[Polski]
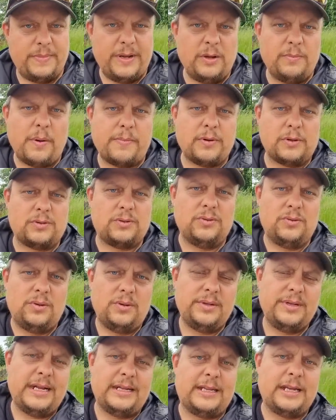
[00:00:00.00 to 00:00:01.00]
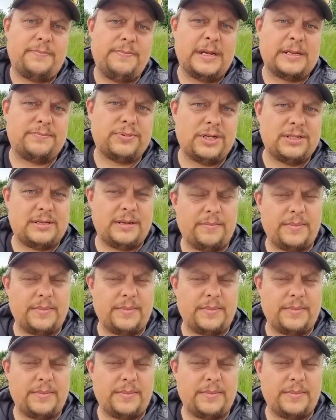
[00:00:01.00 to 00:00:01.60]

będą po prostu natychmiast przeze